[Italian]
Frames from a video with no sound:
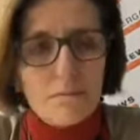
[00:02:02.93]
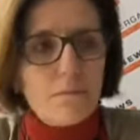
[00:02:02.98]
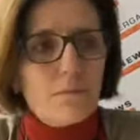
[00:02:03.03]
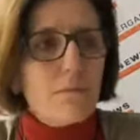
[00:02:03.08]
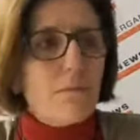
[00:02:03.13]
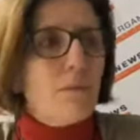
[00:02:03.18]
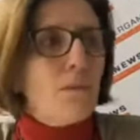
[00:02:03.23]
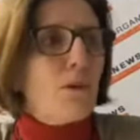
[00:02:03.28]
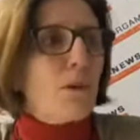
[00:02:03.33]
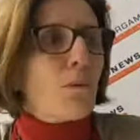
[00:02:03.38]

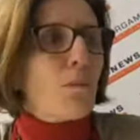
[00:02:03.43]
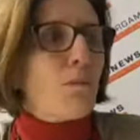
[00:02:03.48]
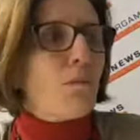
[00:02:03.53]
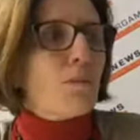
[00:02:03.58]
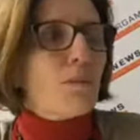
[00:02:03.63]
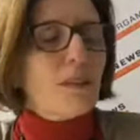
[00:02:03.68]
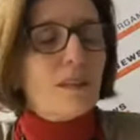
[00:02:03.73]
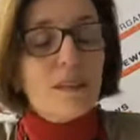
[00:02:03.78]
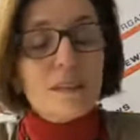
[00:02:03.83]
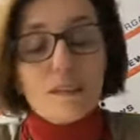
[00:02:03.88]

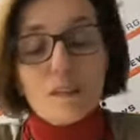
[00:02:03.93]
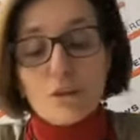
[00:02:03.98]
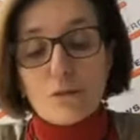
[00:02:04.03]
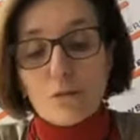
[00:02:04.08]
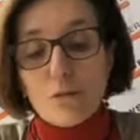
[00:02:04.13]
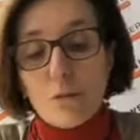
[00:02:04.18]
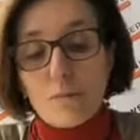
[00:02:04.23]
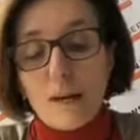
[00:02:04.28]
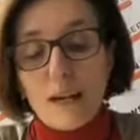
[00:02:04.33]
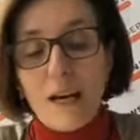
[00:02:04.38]
nel
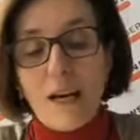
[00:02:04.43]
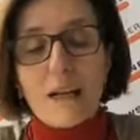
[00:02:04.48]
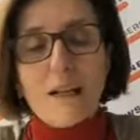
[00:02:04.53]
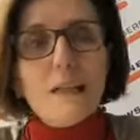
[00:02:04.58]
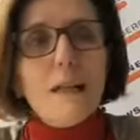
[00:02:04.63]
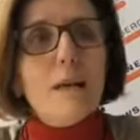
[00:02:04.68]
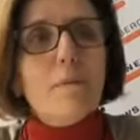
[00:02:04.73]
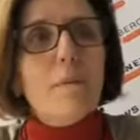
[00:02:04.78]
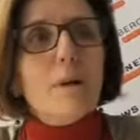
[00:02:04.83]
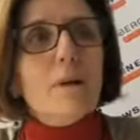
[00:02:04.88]
senso banale
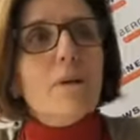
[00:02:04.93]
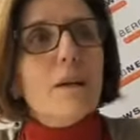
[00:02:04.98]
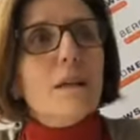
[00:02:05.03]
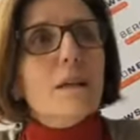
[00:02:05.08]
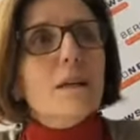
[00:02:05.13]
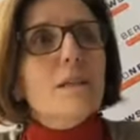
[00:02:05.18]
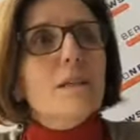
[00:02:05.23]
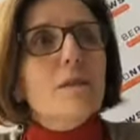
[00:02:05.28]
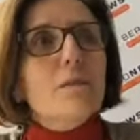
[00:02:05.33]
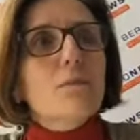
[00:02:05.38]
della parola che
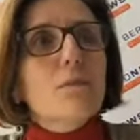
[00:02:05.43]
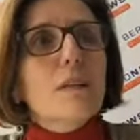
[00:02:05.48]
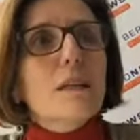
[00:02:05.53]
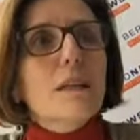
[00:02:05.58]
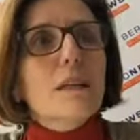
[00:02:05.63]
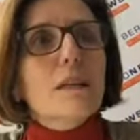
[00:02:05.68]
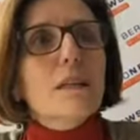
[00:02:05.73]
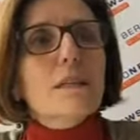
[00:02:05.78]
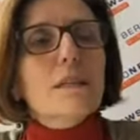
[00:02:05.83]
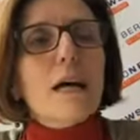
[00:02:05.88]
si
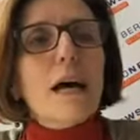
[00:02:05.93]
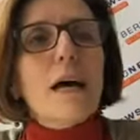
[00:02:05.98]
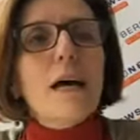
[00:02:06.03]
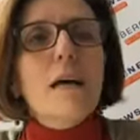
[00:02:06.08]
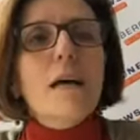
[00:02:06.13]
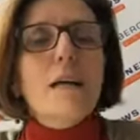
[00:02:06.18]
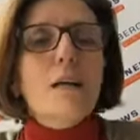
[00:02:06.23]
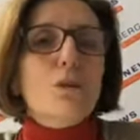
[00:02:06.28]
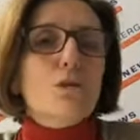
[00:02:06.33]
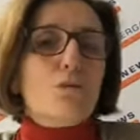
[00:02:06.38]
utilizza,
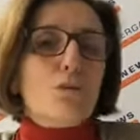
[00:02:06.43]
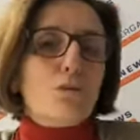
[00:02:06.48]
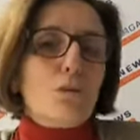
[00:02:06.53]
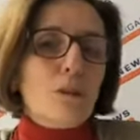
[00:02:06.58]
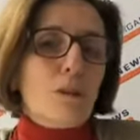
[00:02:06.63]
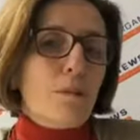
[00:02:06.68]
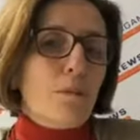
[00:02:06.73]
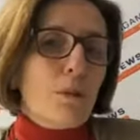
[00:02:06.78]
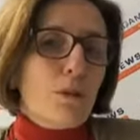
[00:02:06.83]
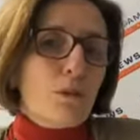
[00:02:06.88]
sono in
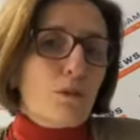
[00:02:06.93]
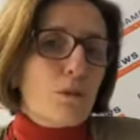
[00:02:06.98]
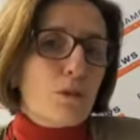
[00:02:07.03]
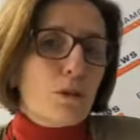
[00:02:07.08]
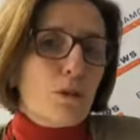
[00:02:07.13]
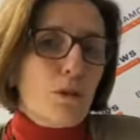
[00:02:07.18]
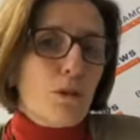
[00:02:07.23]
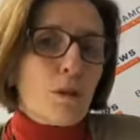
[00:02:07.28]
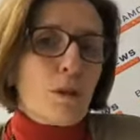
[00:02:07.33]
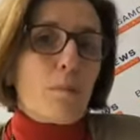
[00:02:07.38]

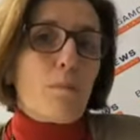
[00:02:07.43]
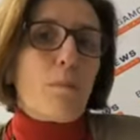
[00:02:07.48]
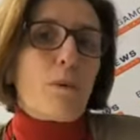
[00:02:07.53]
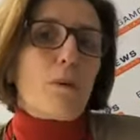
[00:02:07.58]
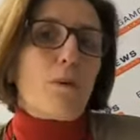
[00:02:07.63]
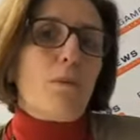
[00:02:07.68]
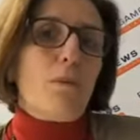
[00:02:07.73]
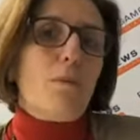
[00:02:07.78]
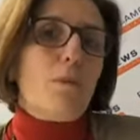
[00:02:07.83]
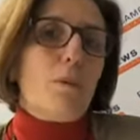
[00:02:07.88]
diminuzione, per
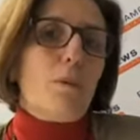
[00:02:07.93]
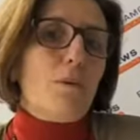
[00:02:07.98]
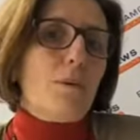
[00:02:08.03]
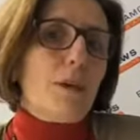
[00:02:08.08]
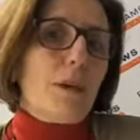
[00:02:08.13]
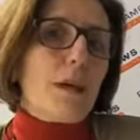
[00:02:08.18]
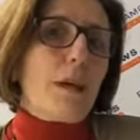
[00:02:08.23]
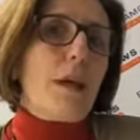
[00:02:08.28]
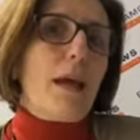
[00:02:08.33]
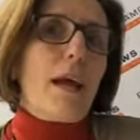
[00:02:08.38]
cui voglio
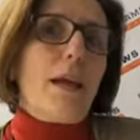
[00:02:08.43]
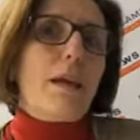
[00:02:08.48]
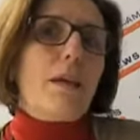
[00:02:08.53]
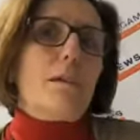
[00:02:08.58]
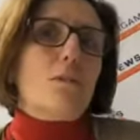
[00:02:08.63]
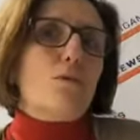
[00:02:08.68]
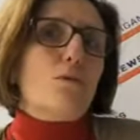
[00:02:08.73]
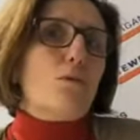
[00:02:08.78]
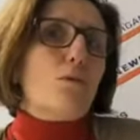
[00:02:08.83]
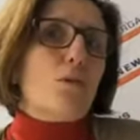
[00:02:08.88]
dire è, è
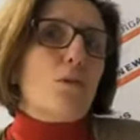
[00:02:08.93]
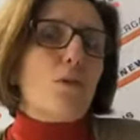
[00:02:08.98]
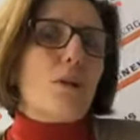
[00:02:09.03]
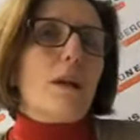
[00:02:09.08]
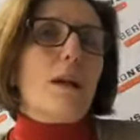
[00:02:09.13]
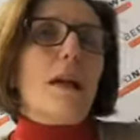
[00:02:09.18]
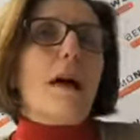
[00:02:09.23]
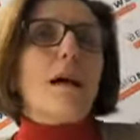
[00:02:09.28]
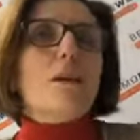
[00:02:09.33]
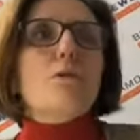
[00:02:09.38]
tutto
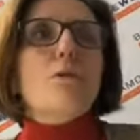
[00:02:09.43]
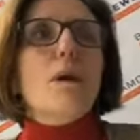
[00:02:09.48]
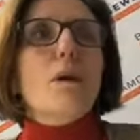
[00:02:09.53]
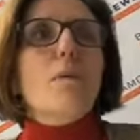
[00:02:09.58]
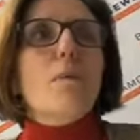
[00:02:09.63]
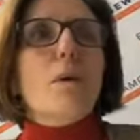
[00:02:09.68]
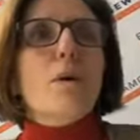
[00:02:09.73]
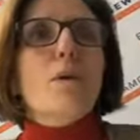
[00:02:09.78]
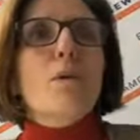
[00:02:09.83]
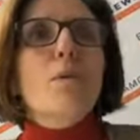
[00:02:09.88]
correlato. E
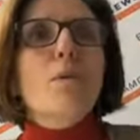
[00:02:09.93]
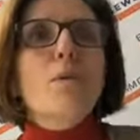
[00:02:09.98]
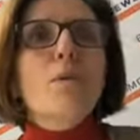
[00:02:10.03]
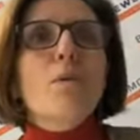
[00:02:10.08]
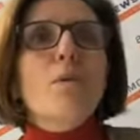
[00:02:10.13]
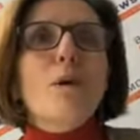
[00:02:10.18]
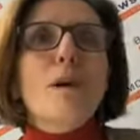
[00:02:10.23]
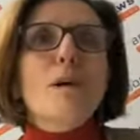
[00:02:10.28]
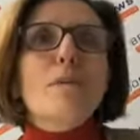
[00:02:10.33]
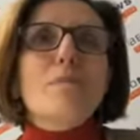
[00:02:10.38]
poi
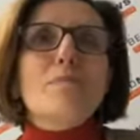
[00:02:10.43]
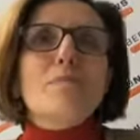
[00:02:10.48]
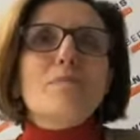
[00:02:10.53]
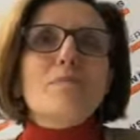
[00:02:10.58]
comunque